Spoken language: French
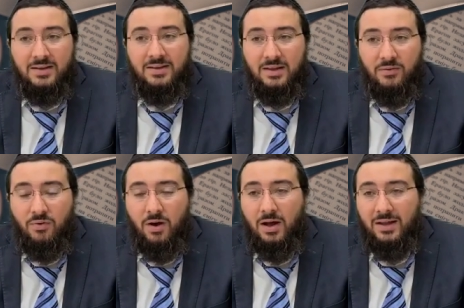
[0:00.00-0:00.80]

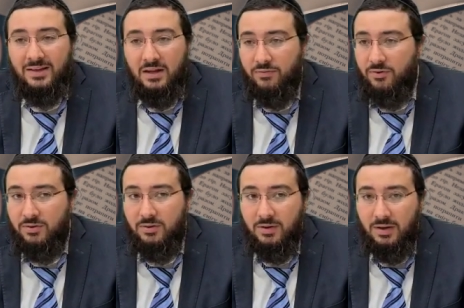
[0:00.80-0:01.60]
d'avoir un téléphone
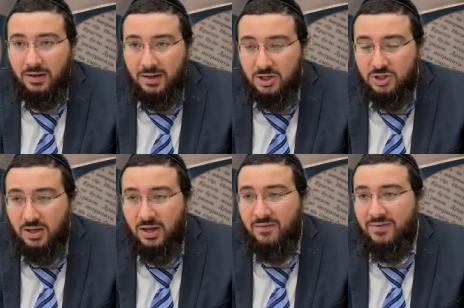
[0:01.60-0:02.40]

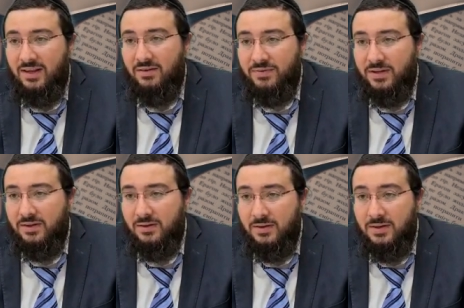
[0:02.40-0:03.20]
cachère avec un filtre.
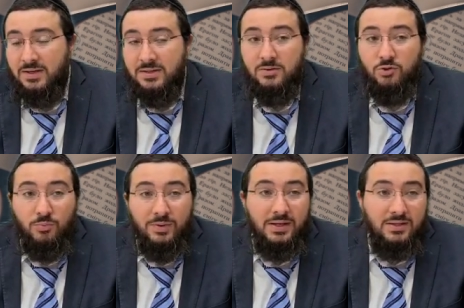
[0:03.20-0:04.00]
C'est une
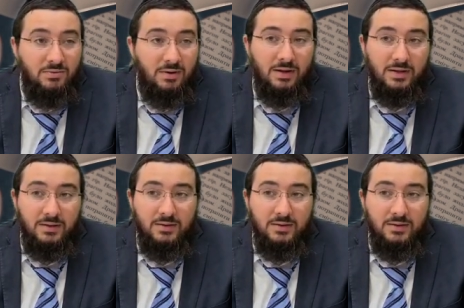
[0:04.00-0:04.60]
obligation à l'Afrique.